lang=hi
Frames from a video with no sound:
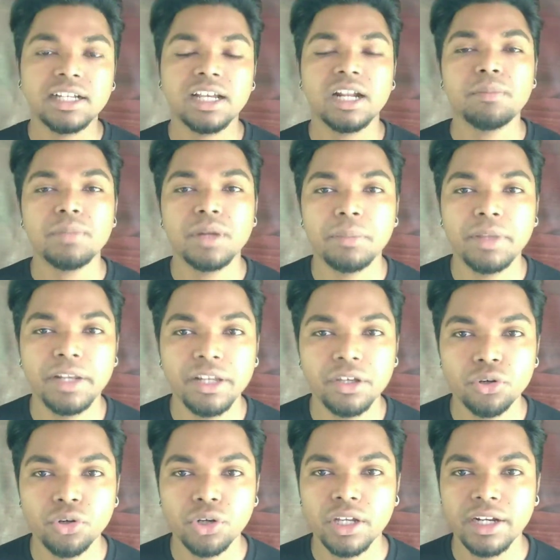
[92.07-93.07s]
अगर आप मलबेरी
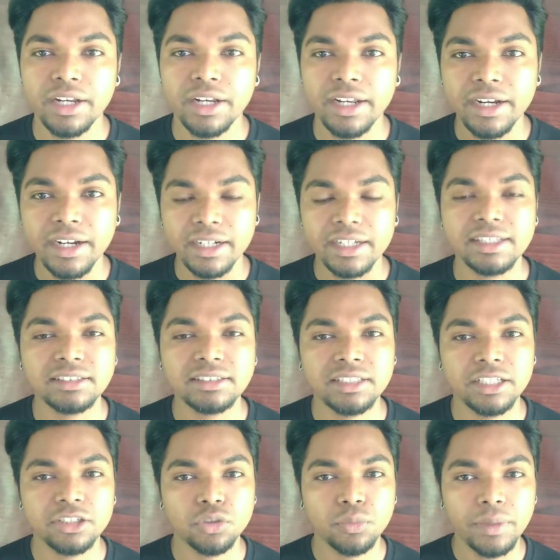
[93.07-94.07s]
ग्रो कर रहे हैं कटिंग
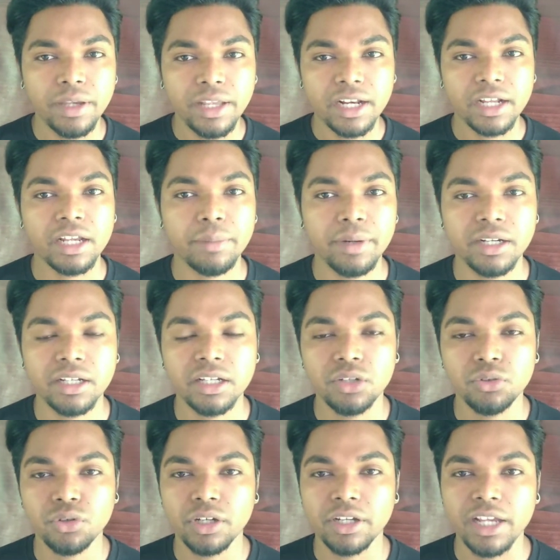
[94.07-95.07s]
से तो मैं रिकमेंड
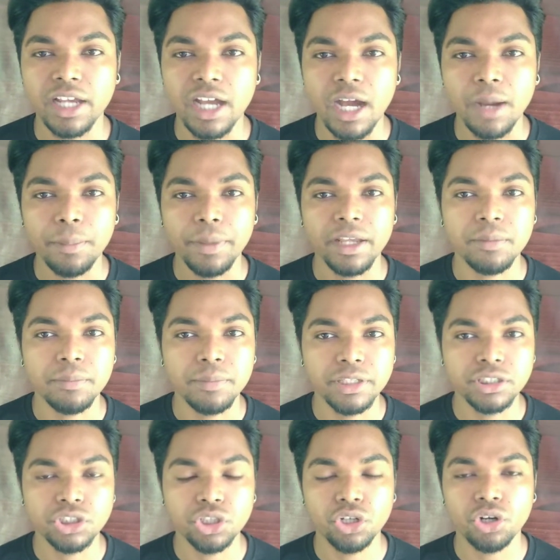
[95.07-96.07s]
करूंगा कि आप एक
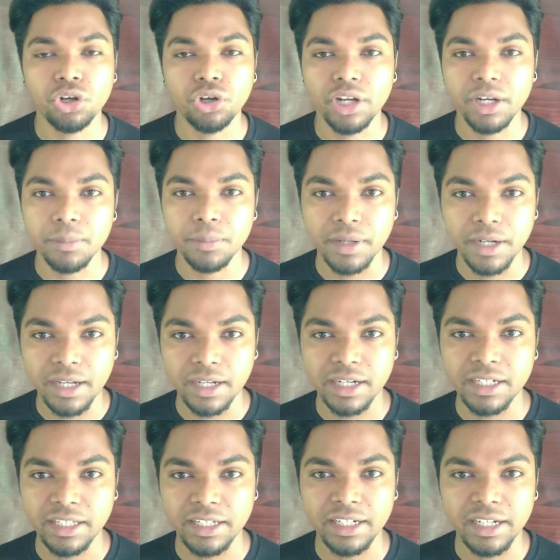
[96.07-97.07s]
मेच्योर और एक बड़ा
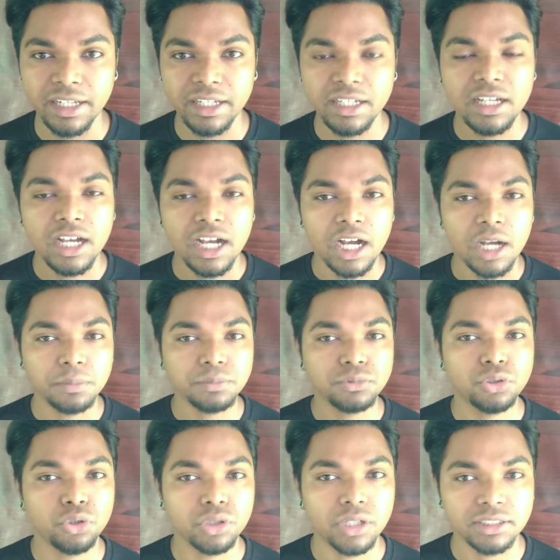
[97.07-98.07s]
कटिंग लें आप
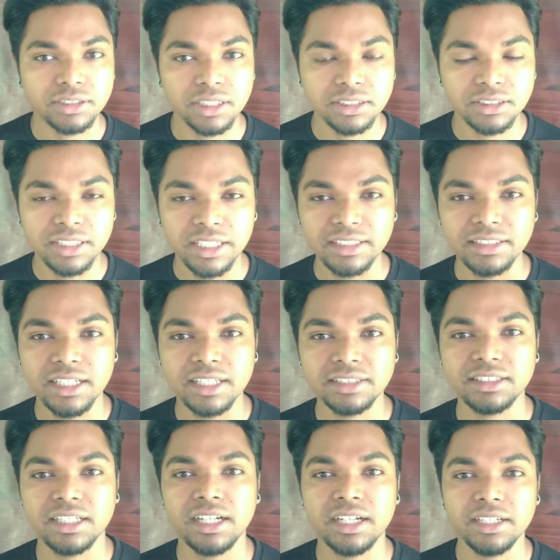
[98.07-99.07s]
छोटा सा स्टिक
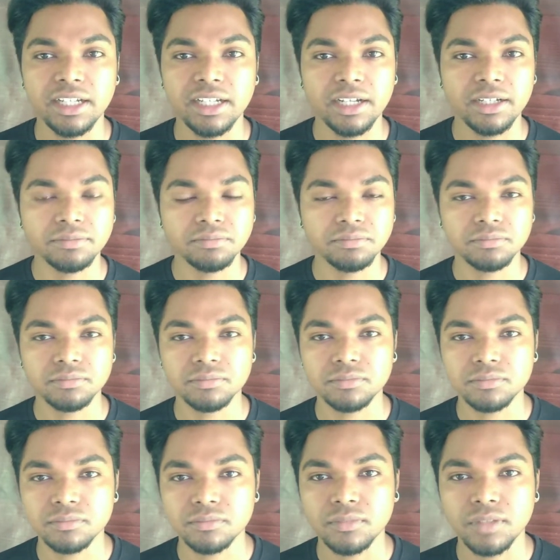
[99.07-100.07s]
जैसा या
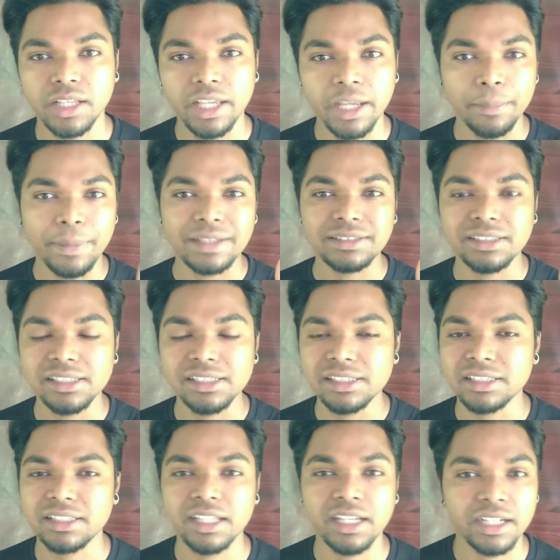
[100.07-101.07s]
एक पेंसिल
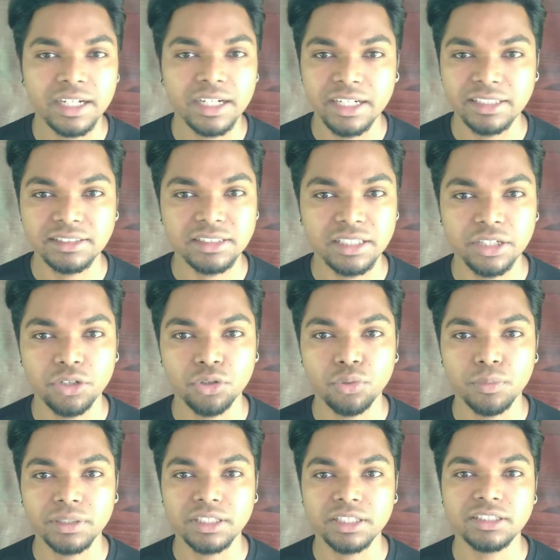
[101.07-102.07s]
जितना है कटिंग से ग्रो
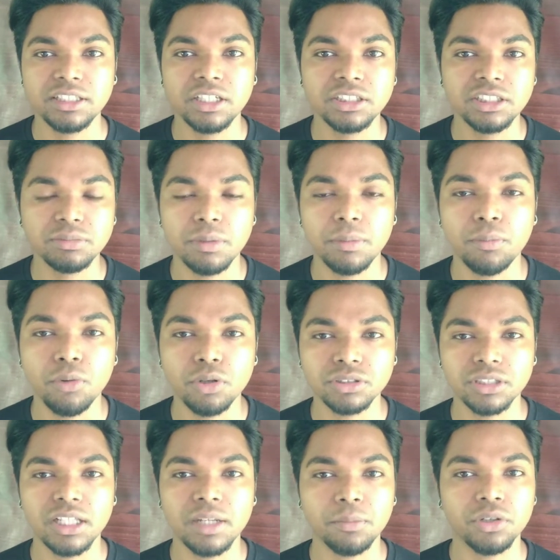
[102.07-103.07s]
मत कीजिए जिसमें बहुत
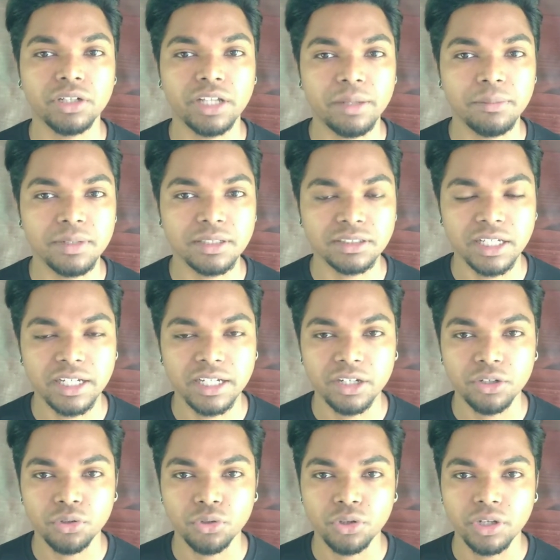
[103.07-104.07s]
ज़्यादा आपको टाइम लग जाएगा
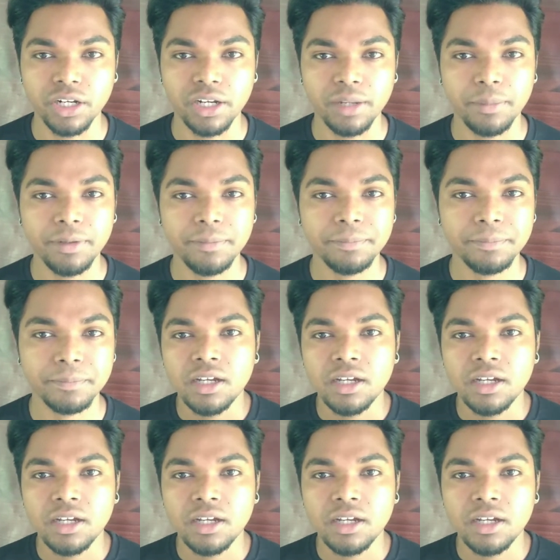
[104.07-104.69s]
ग्रो करने में